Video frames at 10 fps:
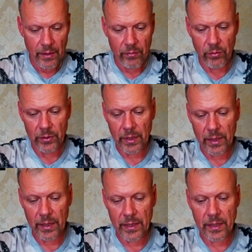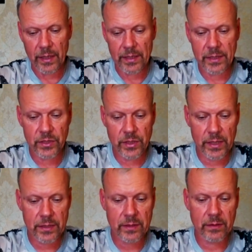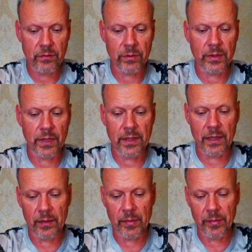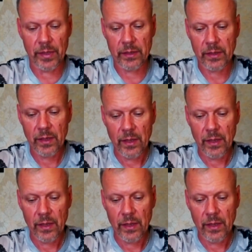Вот. А, а сейчас, вот на данный момент,